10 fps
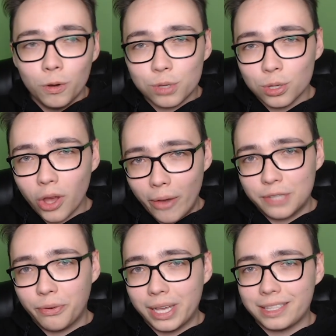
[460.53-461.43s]
usunąłem
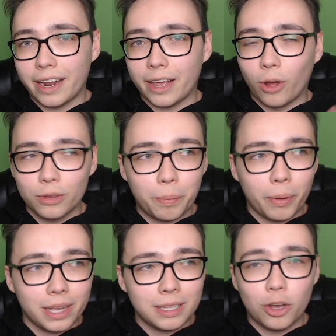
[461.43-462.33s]
swoje stare konto,
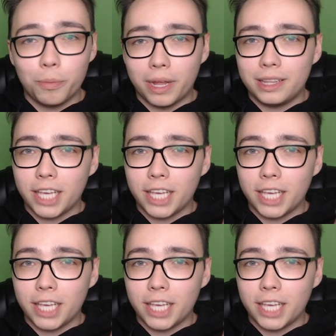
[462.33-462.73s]
bo jestem kompletny